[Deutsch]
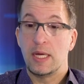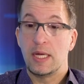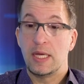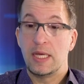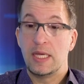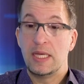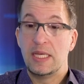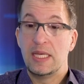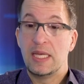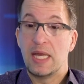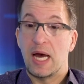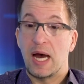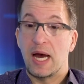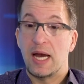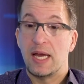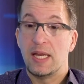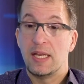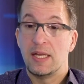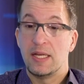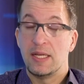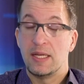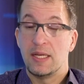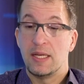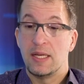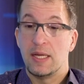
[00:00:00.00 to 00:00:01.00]
in
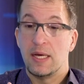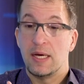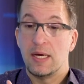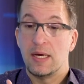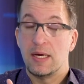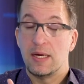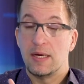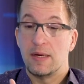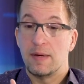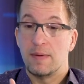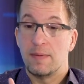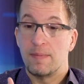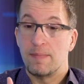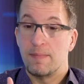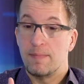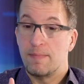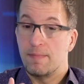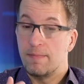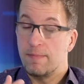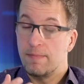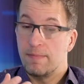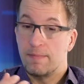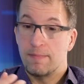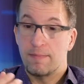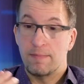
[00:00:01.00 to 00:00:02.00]
einen,
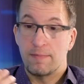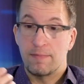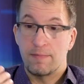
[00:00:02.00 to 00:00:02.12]
ähm,